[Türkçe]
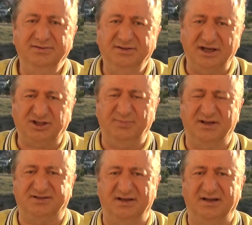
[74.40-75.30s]

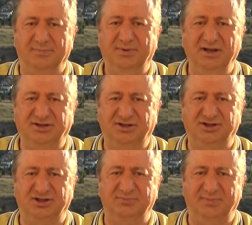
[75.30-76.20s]
geçmese, bir
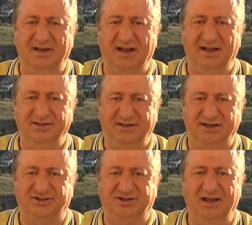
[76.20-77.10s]
kişi bile
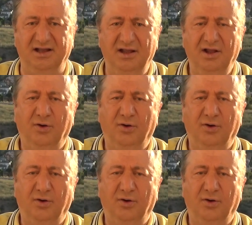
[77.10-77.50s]
geçse